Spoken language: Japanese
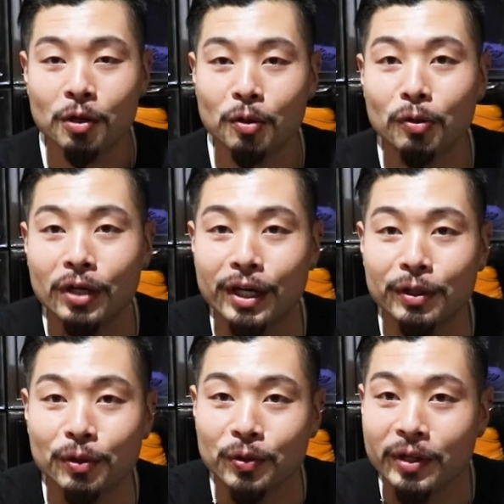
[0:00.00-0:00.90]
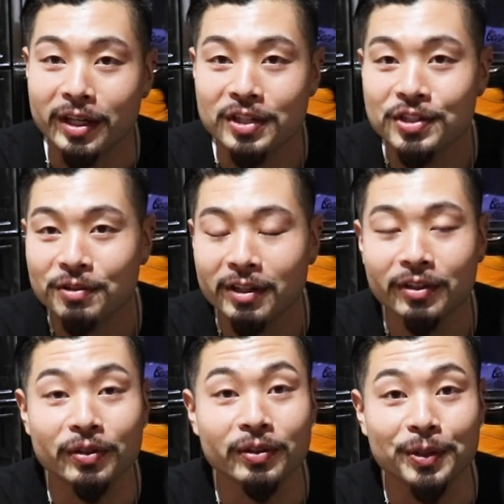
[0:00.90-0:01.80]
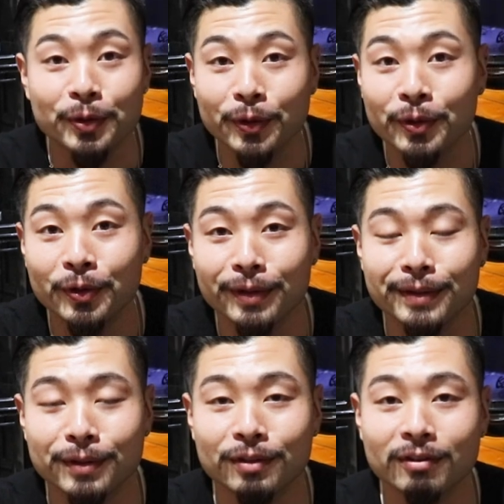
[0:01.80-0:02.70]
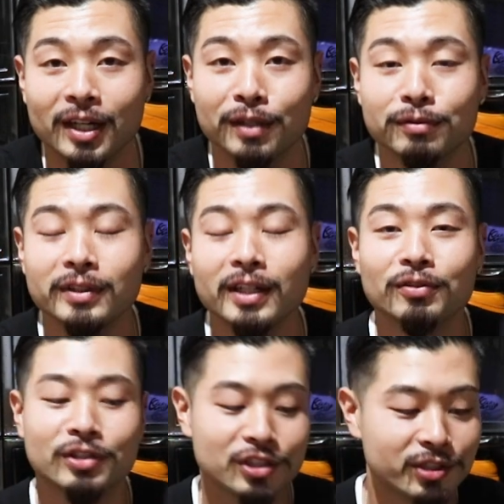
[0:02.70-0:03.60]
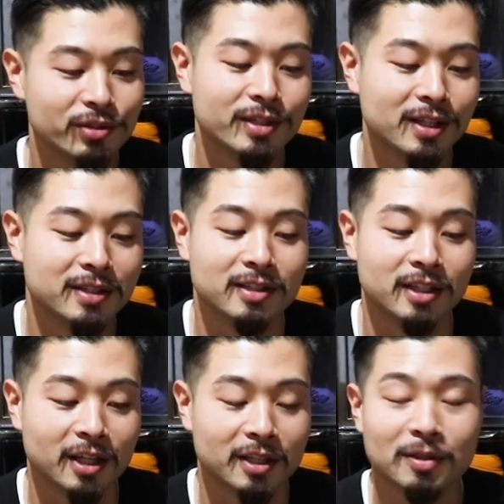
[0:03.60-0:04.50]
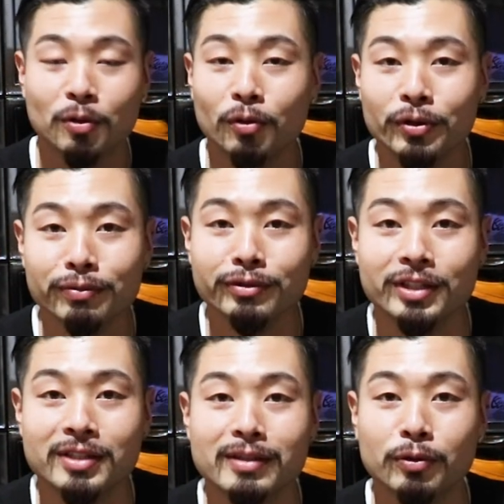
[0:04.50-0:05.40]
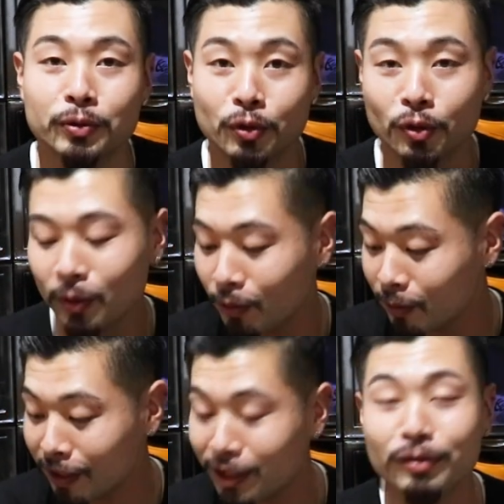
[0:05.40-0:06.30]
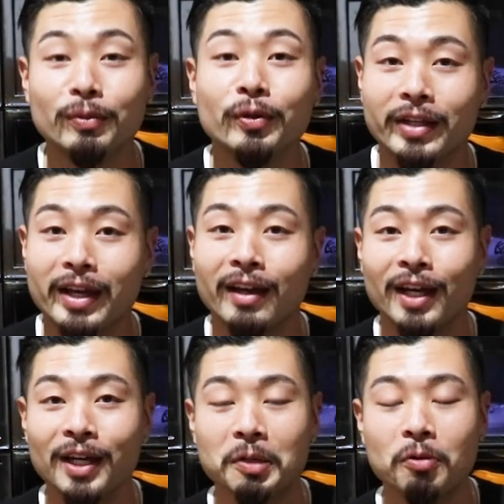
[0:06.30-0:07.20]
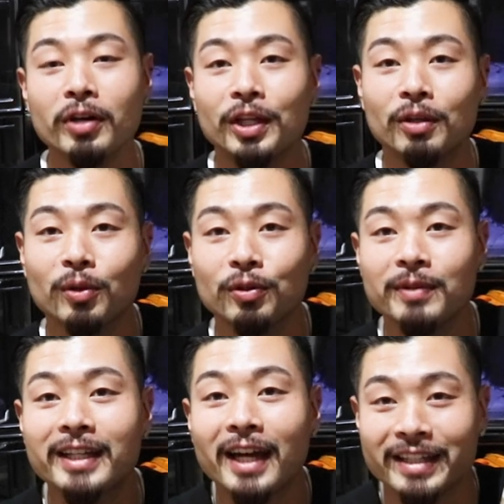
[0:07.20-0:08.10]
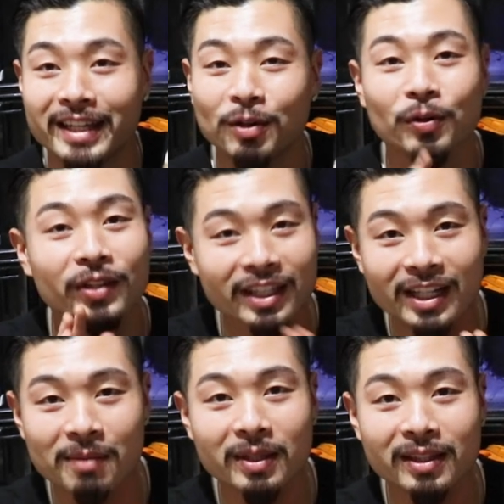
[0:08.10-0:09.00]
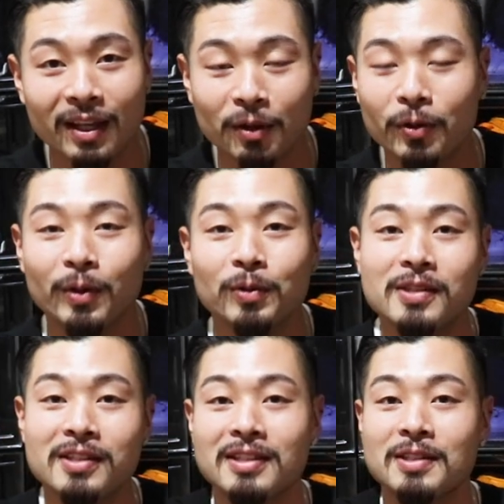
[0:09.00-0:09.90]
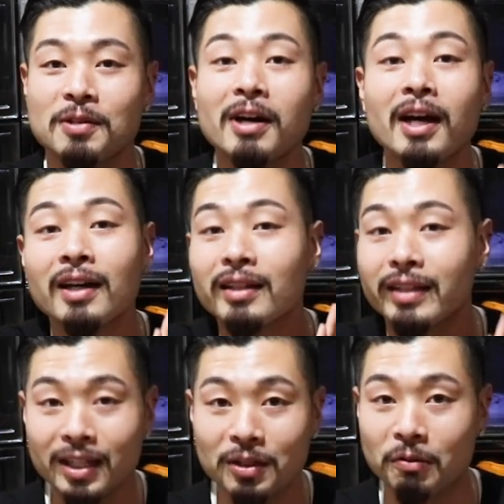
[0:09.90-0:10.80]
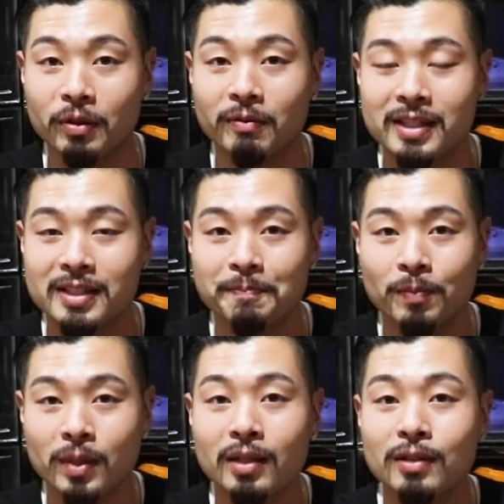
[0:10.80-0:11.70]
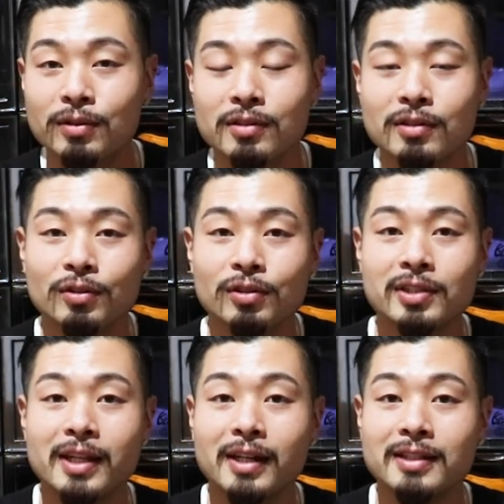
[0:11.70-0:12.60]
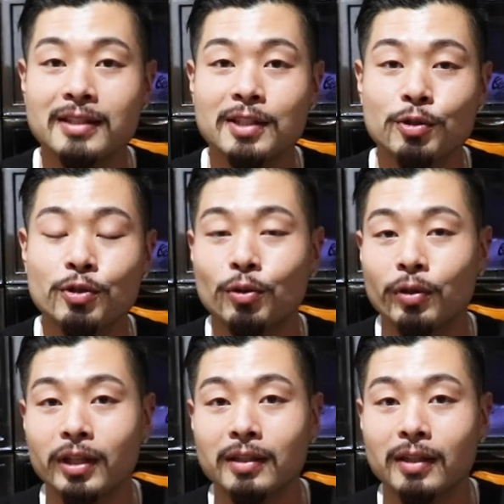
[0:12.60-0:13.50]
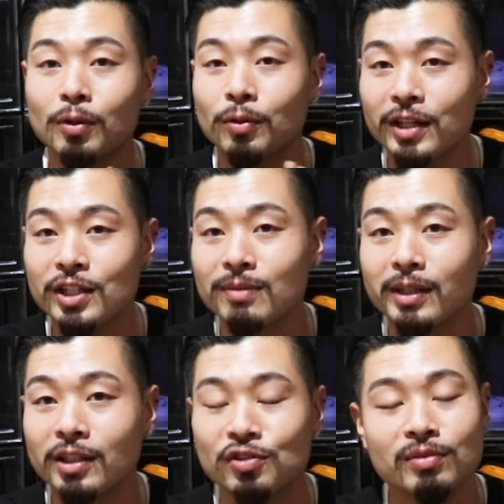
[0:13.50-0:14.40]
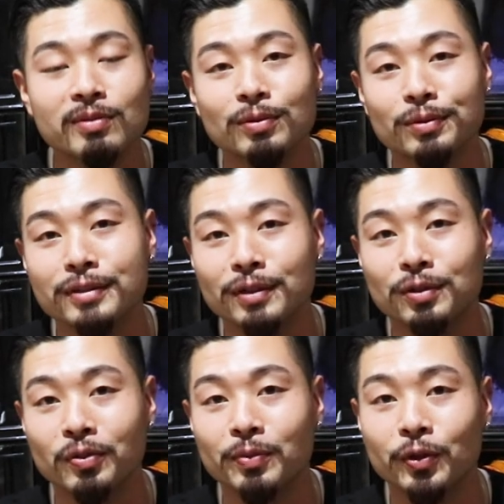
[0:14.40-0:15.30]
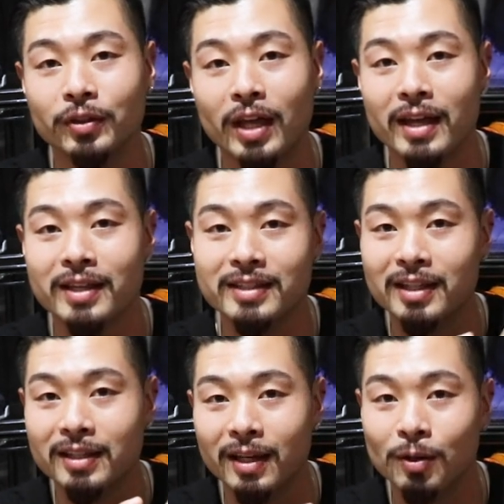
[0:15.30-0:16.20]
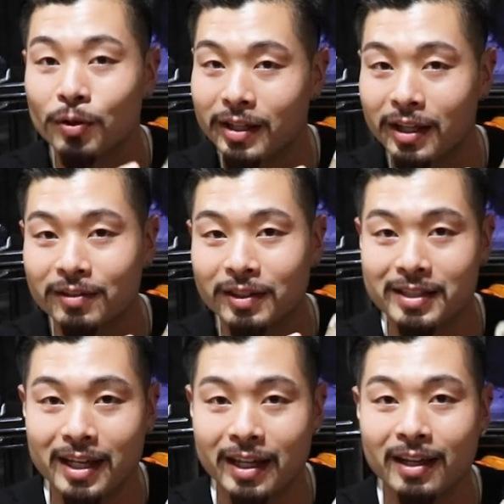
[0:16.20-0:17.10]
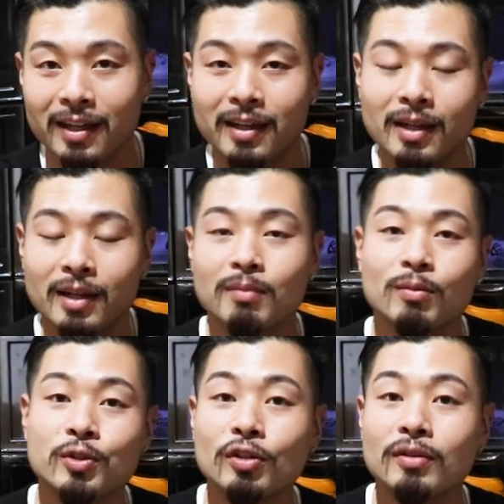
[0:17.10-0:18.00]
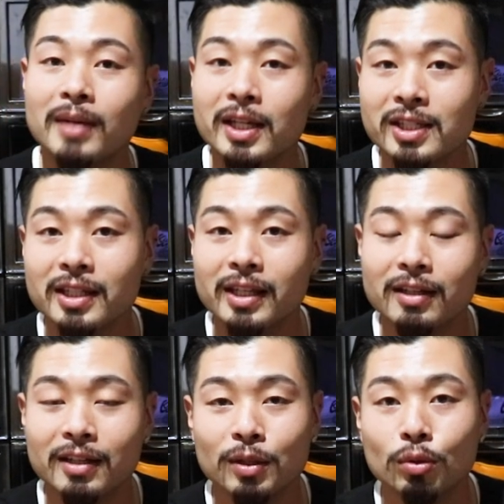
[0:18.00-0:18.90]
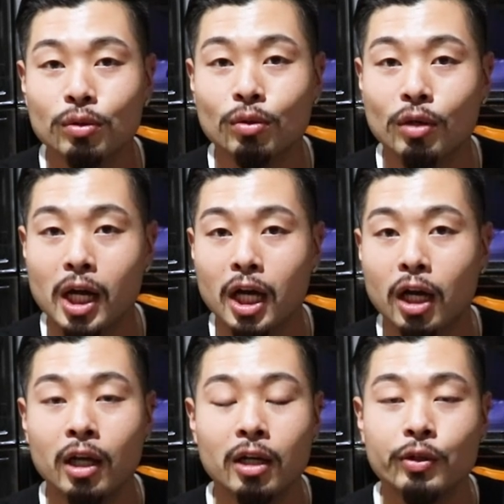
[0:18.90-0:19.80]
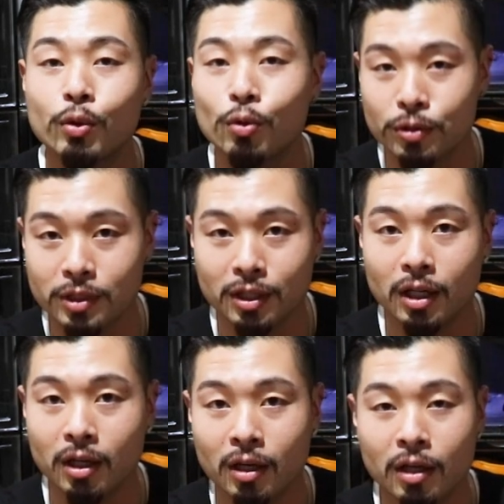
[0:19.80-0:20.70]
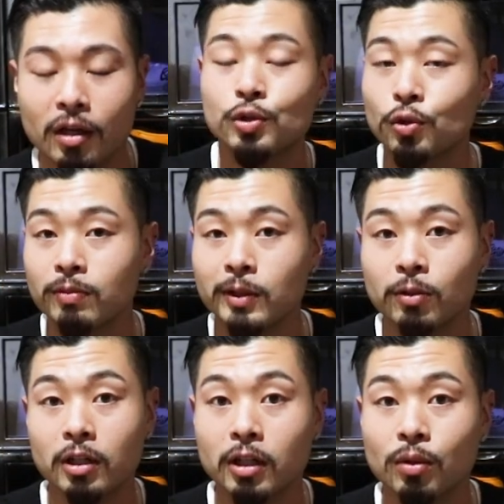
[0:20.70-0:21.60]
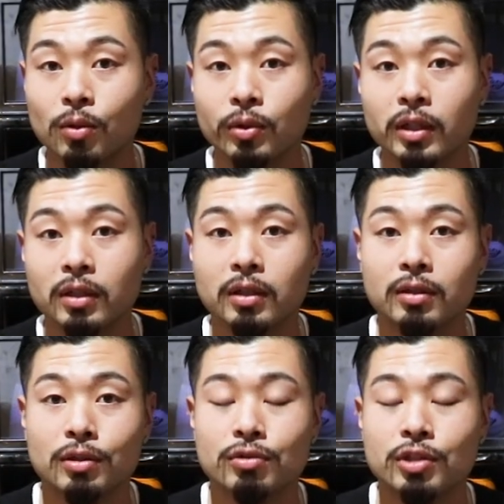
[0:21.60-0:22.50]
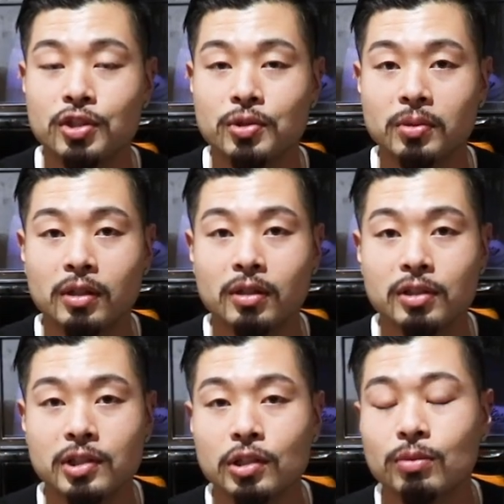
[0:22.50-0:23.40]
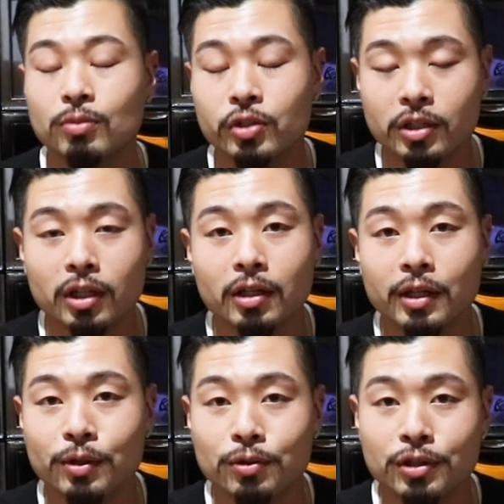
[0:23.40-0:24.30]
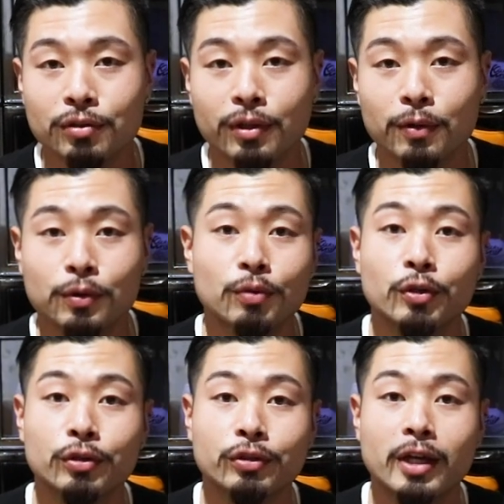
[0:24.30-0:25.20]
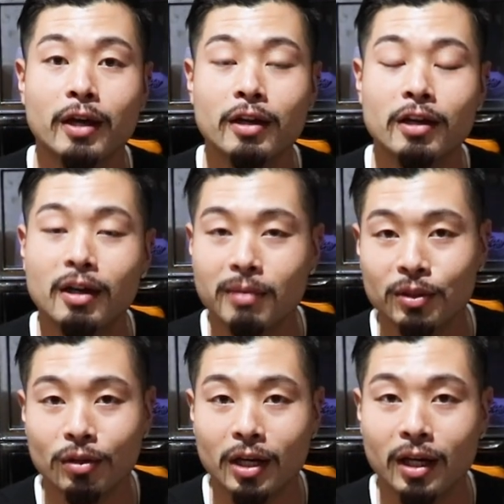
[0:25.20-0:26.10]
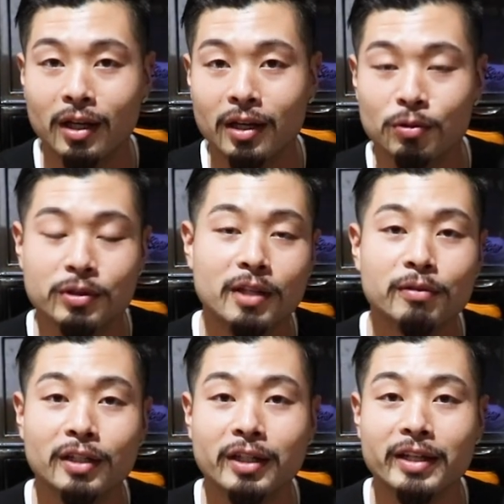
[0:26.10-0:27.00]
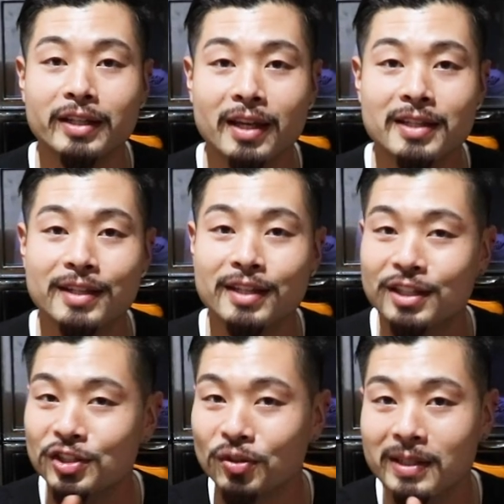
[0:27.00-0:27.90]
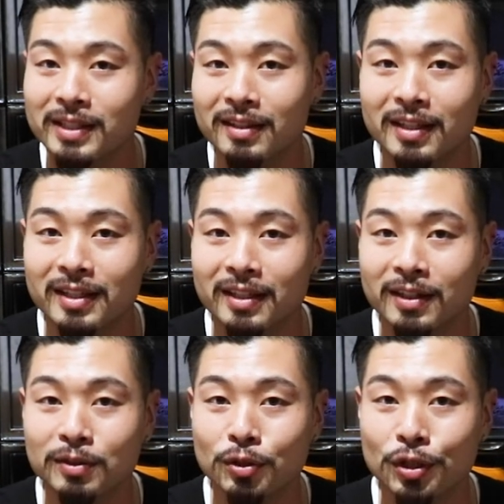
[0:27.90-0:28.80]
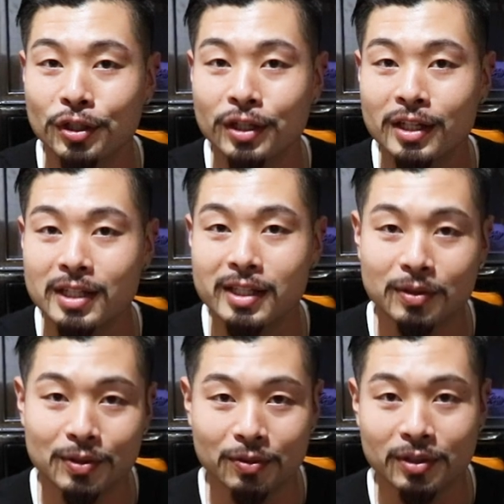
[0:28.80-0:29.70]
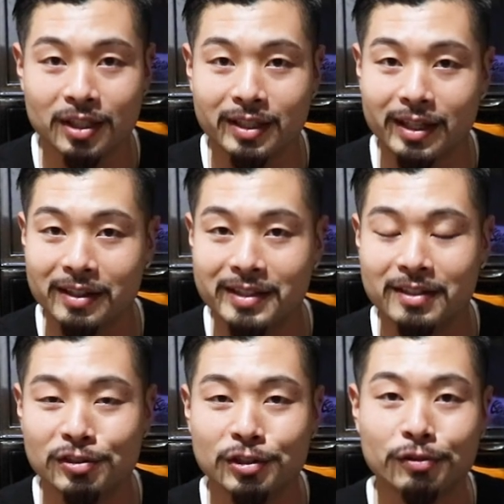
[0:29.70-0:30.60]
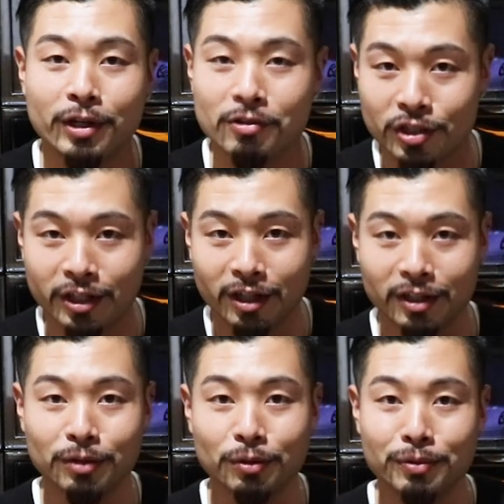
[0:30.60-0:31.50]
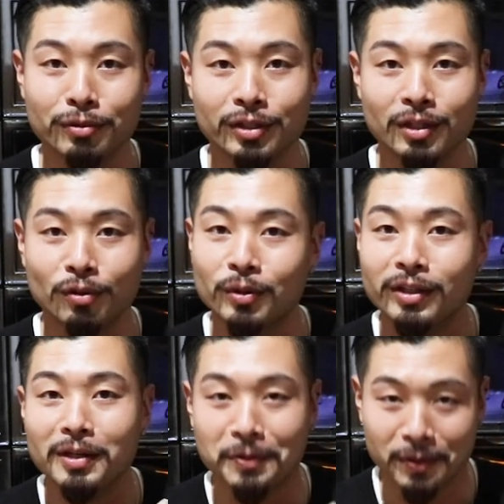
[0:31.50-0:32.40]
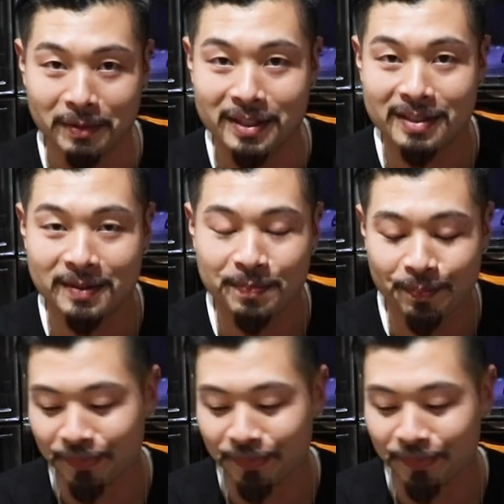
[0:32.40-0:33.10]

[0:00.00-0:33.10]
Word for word: 今回のこの エージェーワン のような泥汚れっていうのは普段の日常生活でねこういう風につくことほぼほぼないと思うんで、今回の僕みたいにこんなに頑張って汚れを落とす必要はないと思います。普通の生活でつく汚れだったらこれいちまいで十分落とせると思うので、ぜひねご期待ください。もちろん街に出かける時とか旅行先、職場とか学校なんかっていう日常的なシーンにもしっかり対応してくれると思うので、カバンとかお財布なんかにねぜひ忍ばせていただくと、いざという時に大活躍してくれるんじゃないかなというふうに思っております。